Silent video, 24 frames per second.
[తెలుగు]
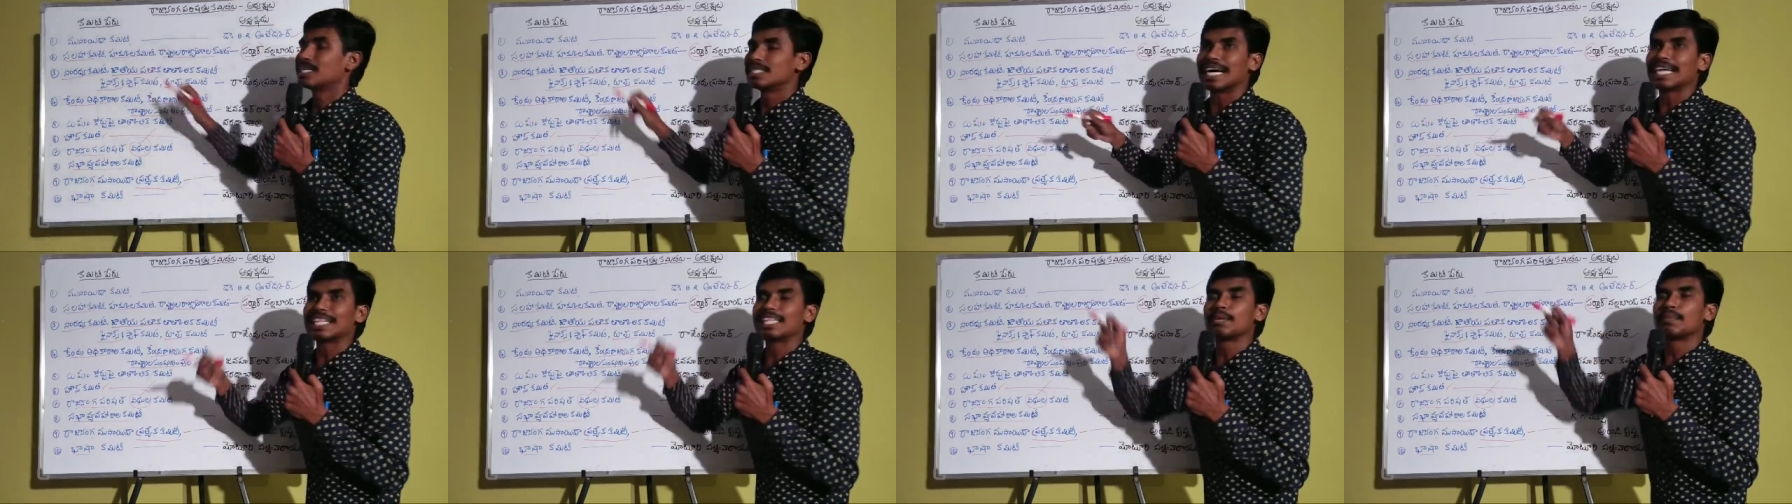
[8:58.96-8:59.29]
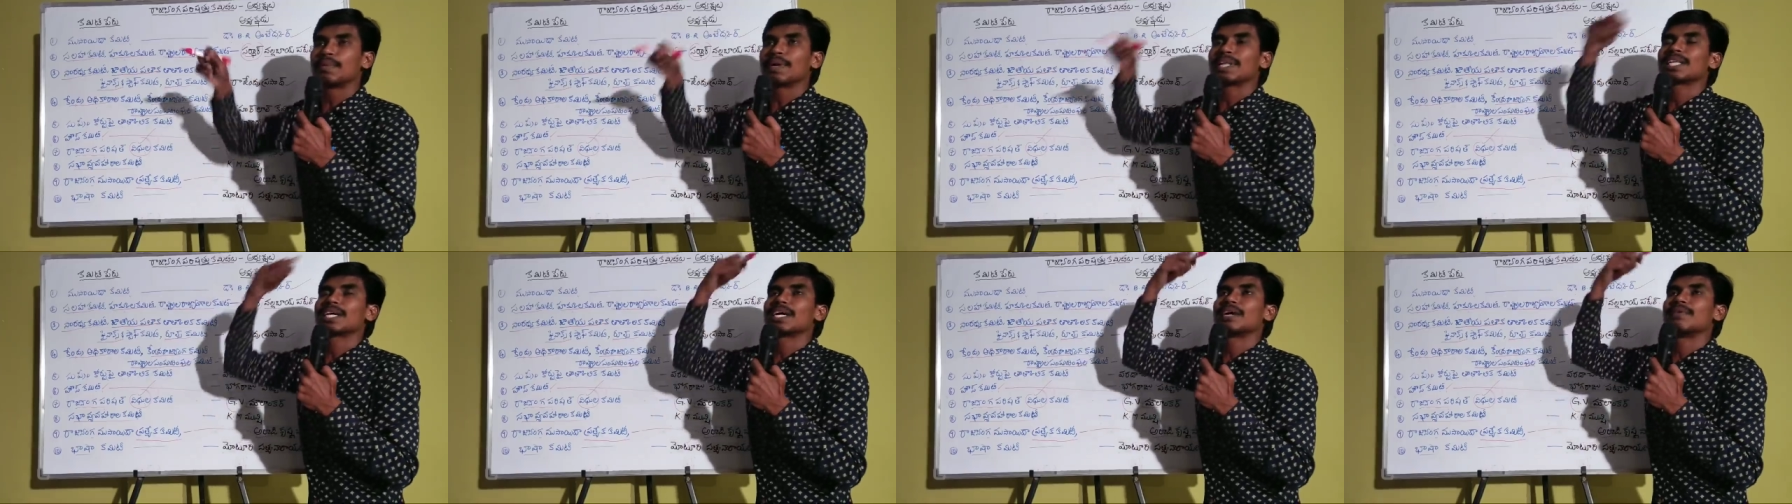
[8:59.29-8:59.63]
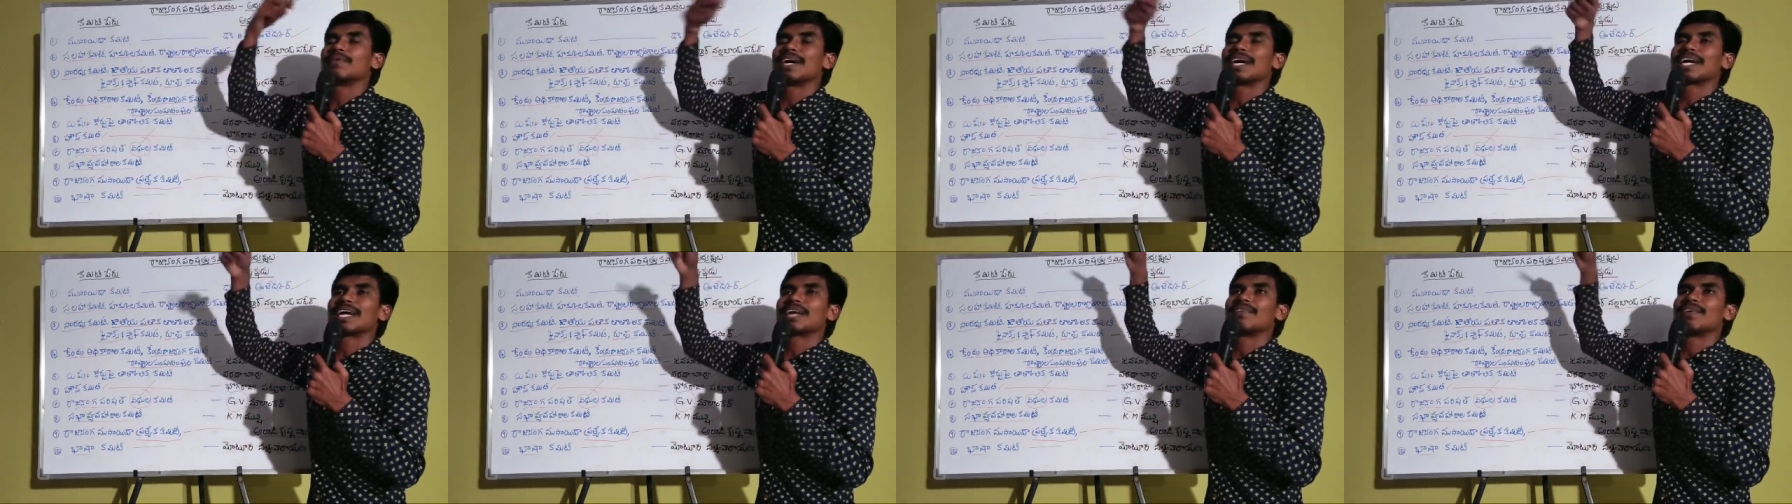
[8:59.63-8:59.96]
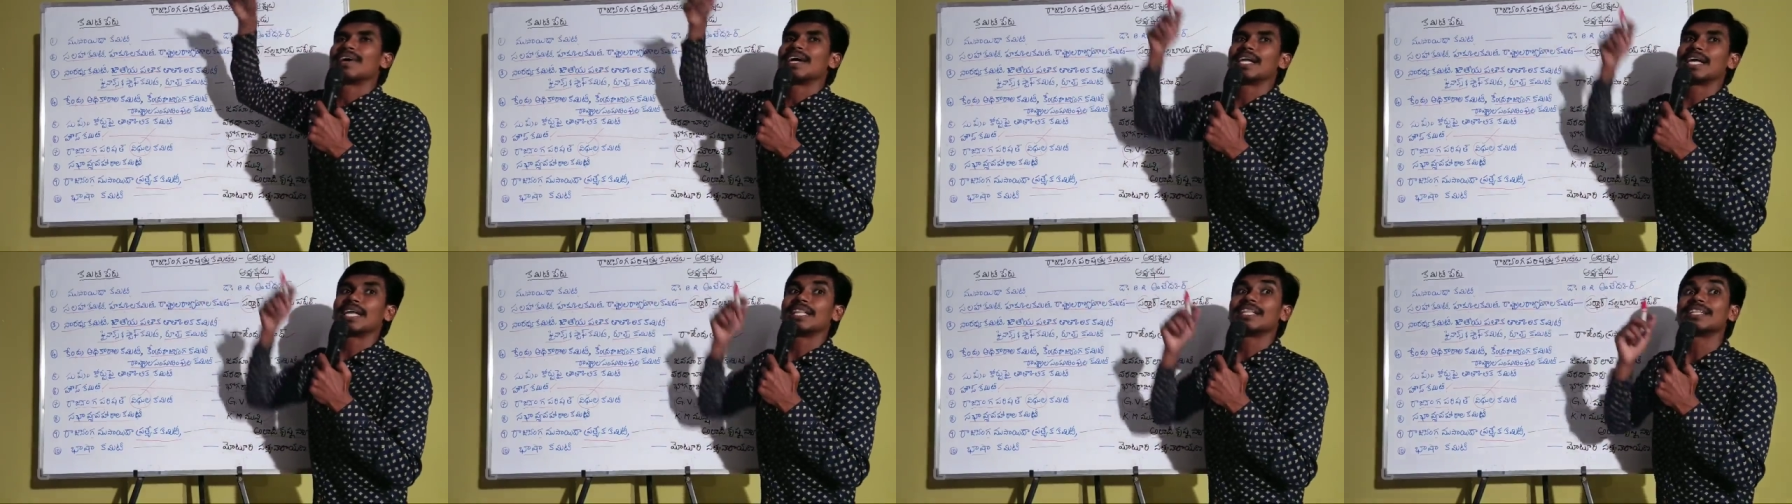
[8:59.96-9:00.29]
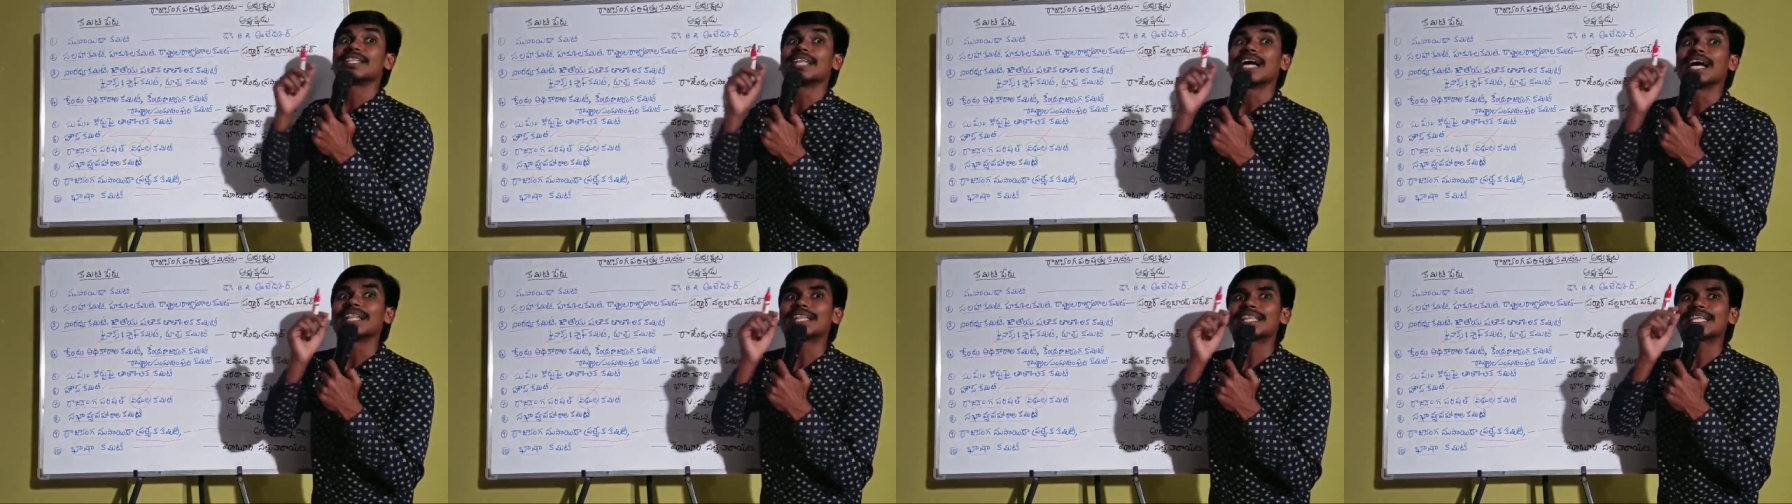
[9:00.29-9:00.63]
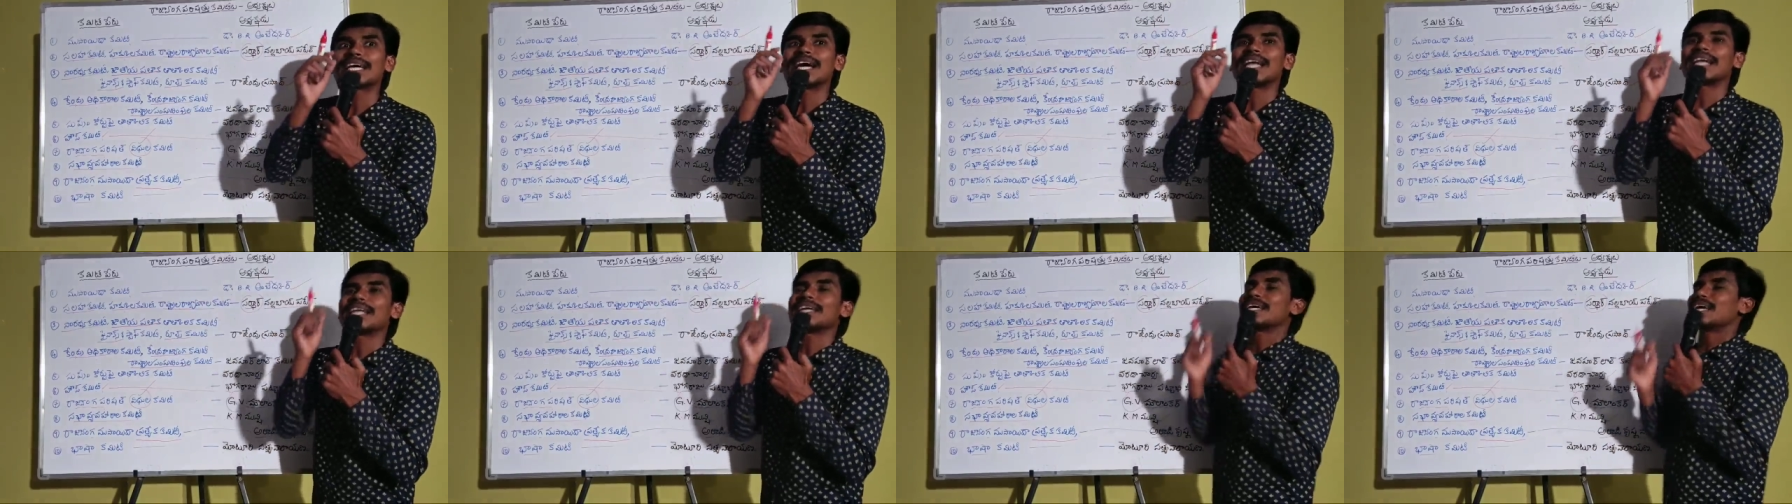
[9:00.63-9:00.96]
జాతీయ పథకం ఎగరవేయాలి అది
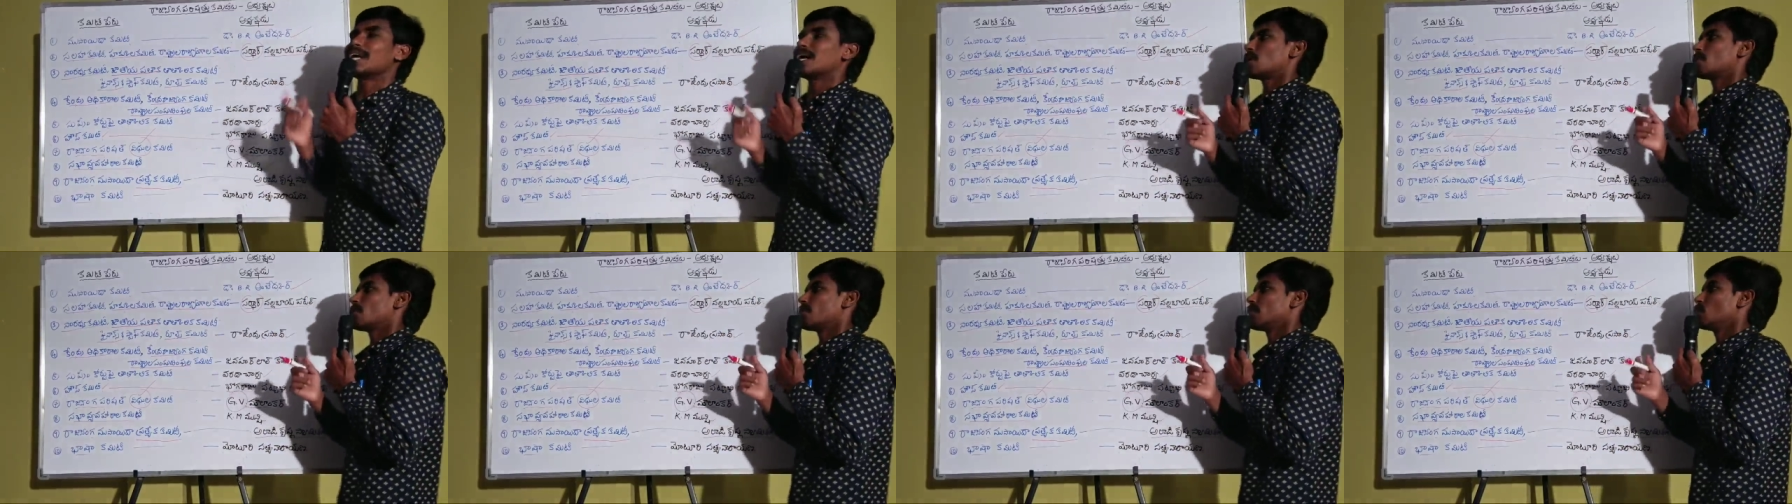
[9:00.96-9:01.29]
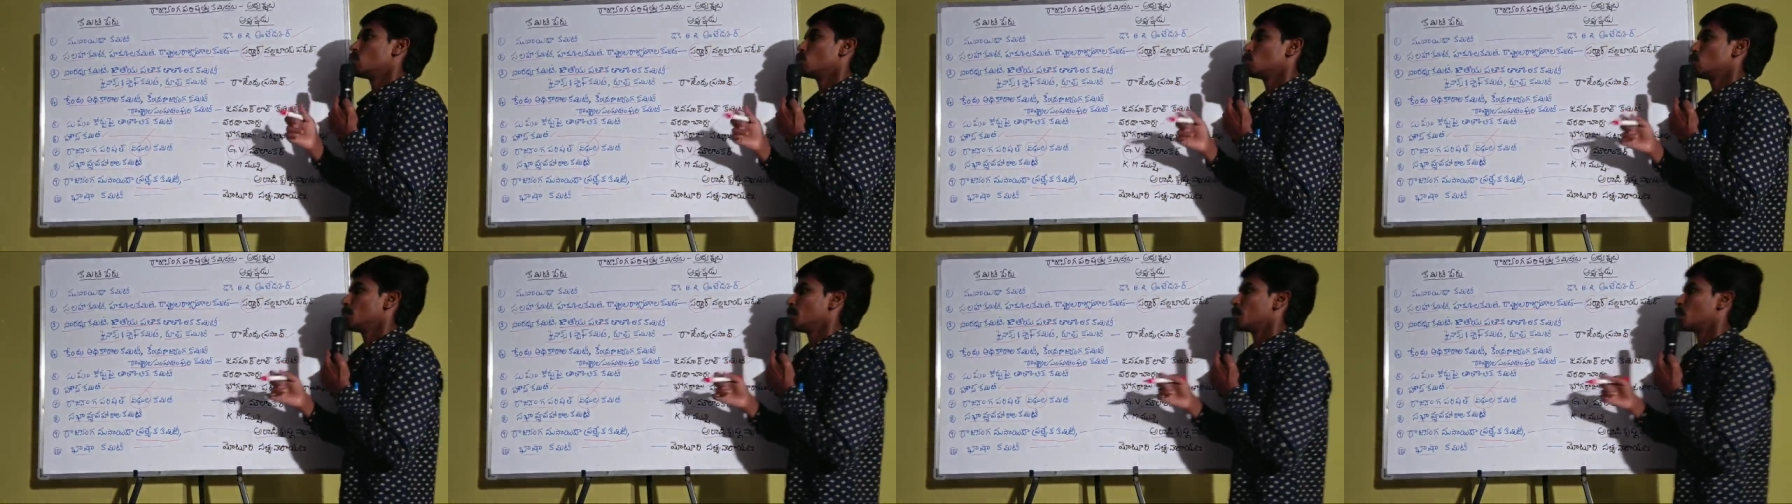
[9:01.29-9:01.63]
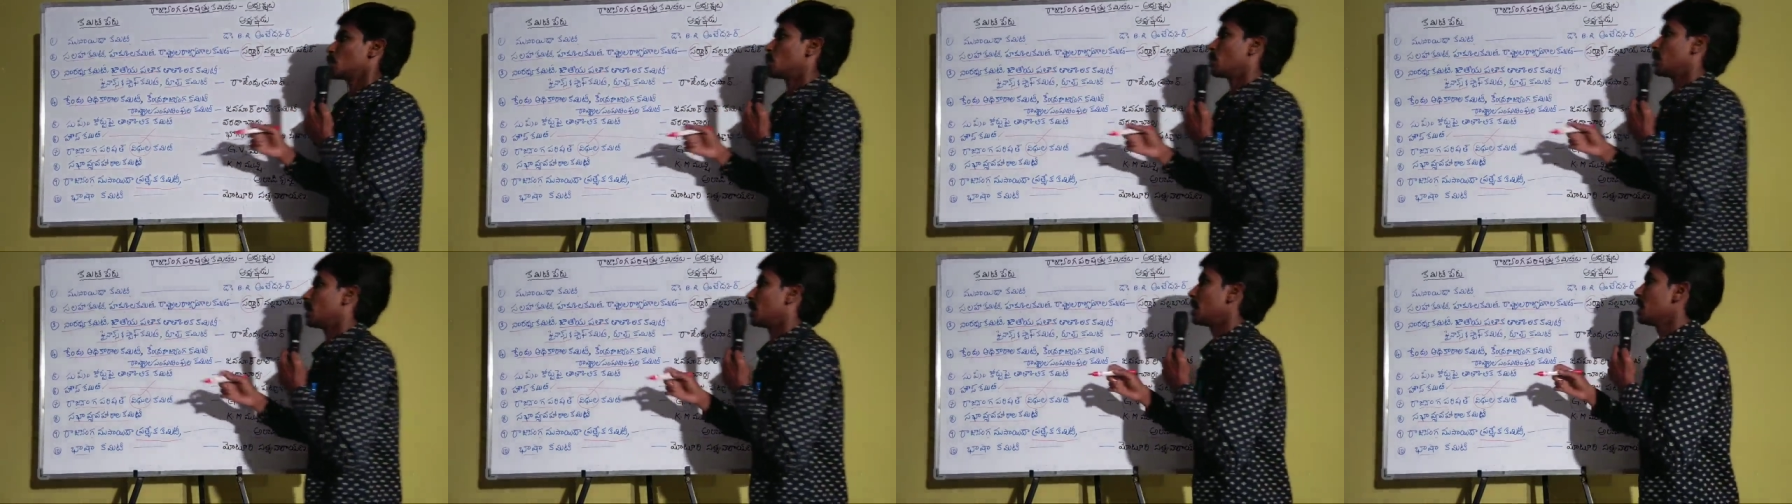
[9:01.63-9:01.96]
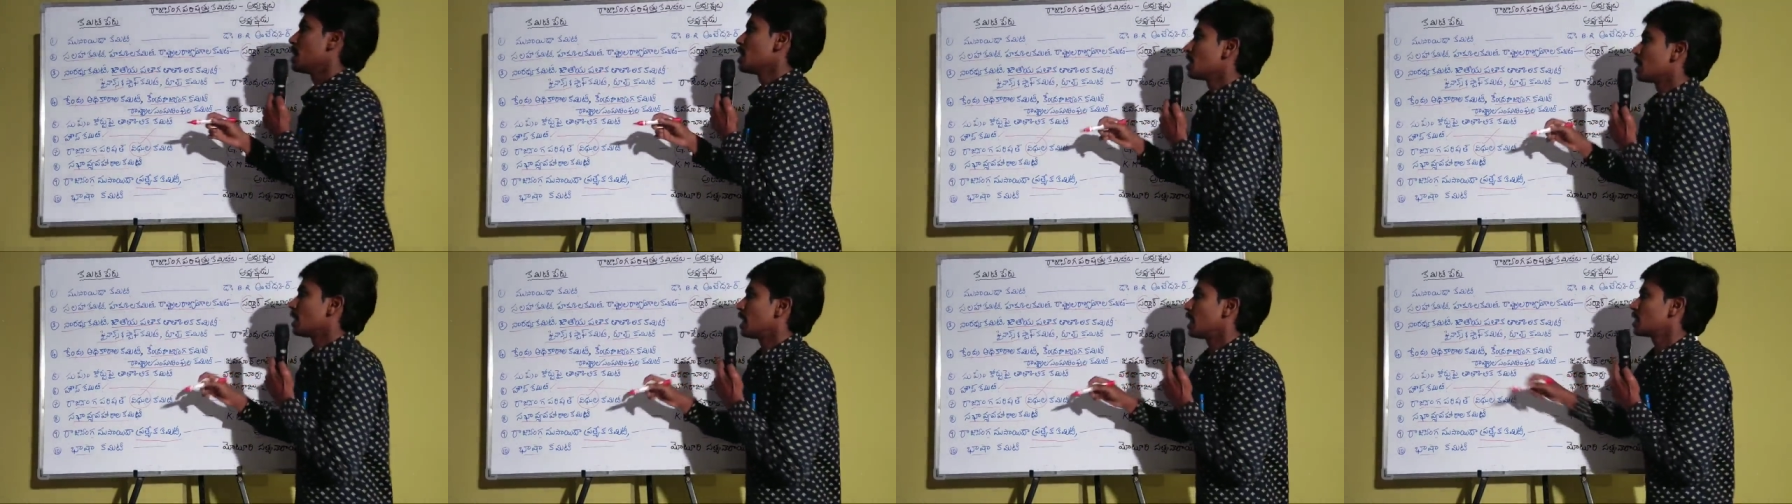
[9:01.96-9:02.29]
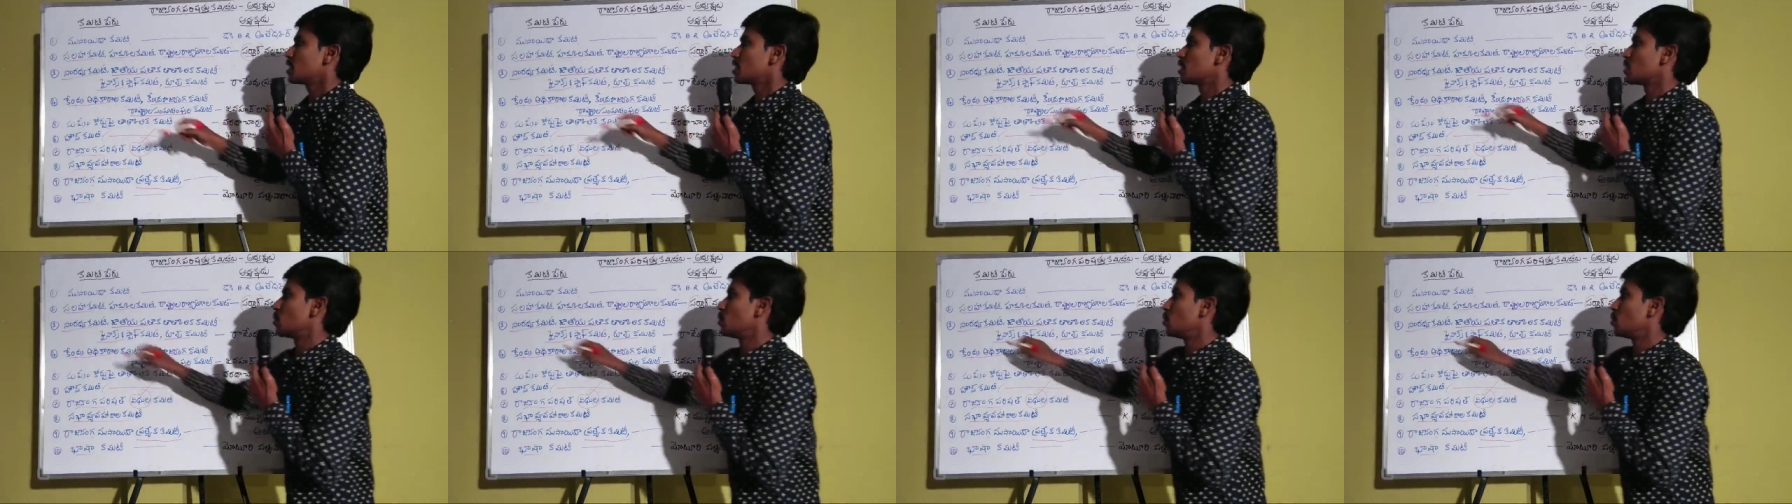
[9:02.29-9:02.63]
తాత్కాలికంగా ఎగరవేయాలి గుర్తుపెట్టుకోవాలి నెక్స్ట్